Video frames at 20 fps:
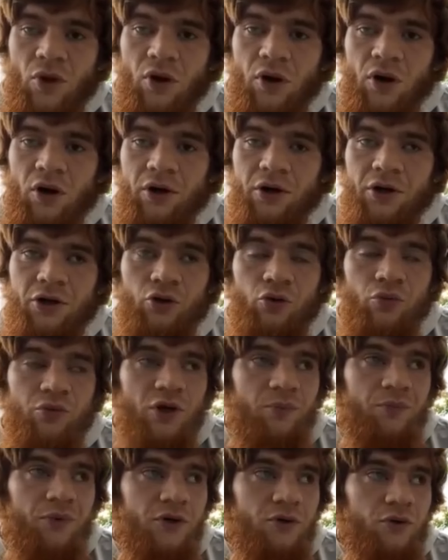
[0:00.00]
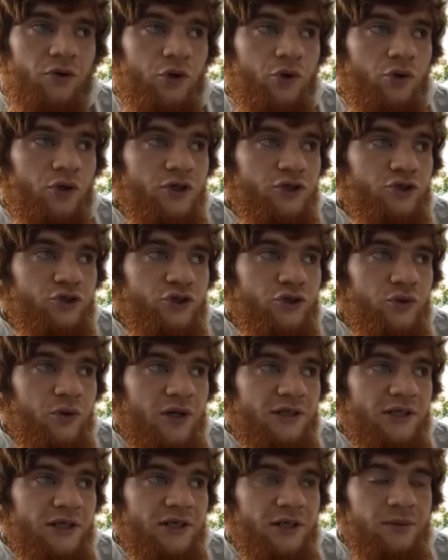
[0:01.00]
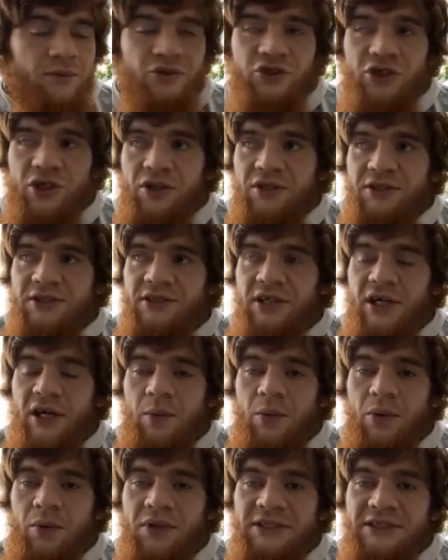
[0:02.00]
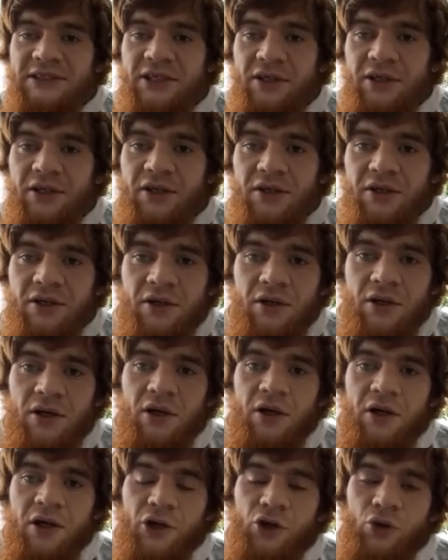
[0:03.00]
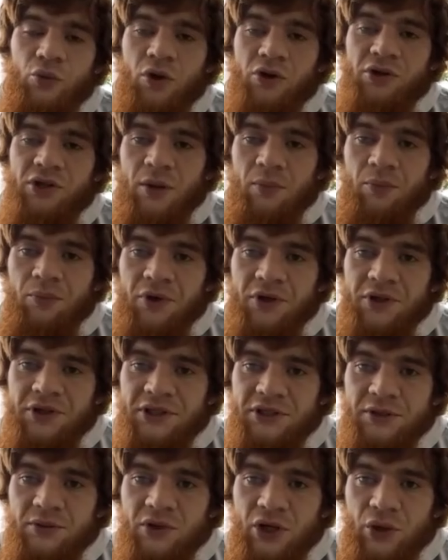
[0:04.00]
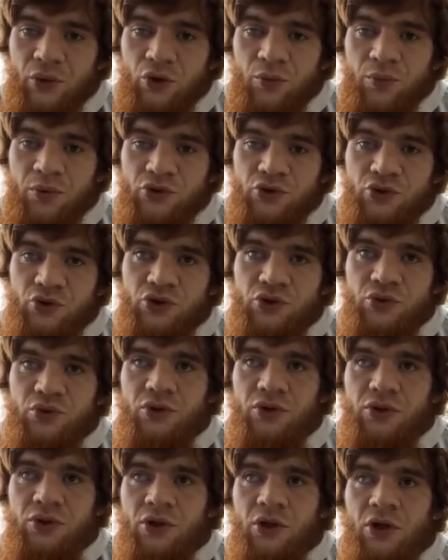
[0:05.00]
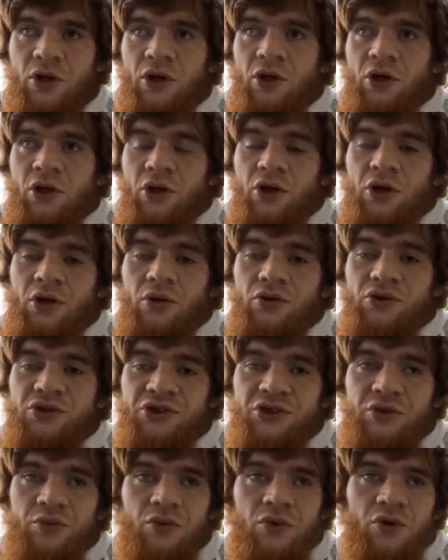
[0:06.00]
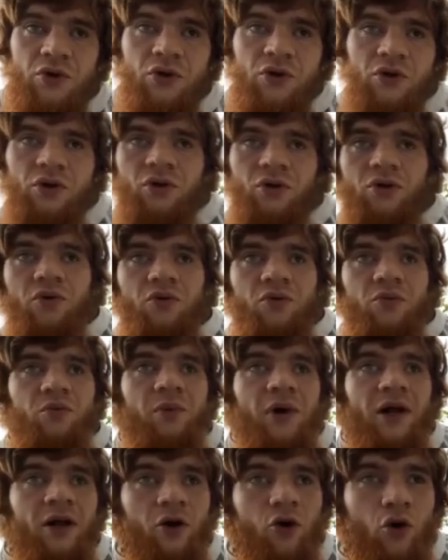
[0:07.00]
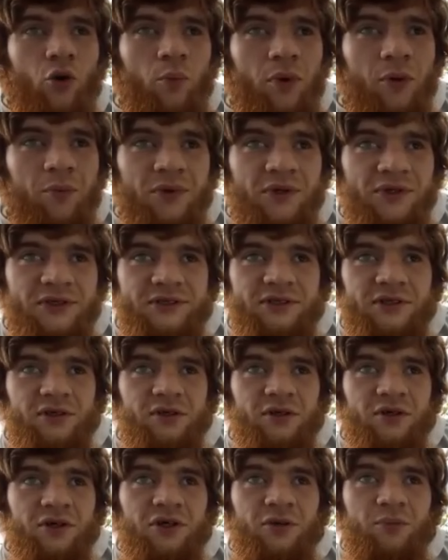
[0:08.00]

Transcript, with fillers: А, и у меня 1 июля еще схватка намечалась на ММА-серии, я думал, там перед этим ковер почувствовать. И вот этим э, поляком попался.